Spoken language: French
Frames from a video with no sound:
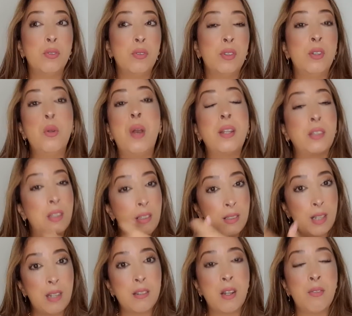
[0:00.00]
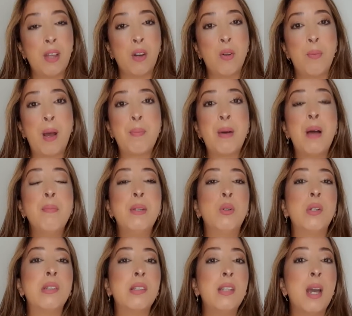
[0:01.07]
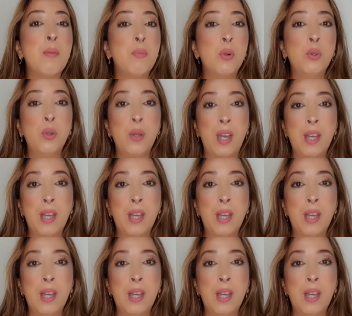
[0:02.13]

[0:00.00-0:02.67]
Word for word: de la tristesse envers le papa, mais aussi un peu de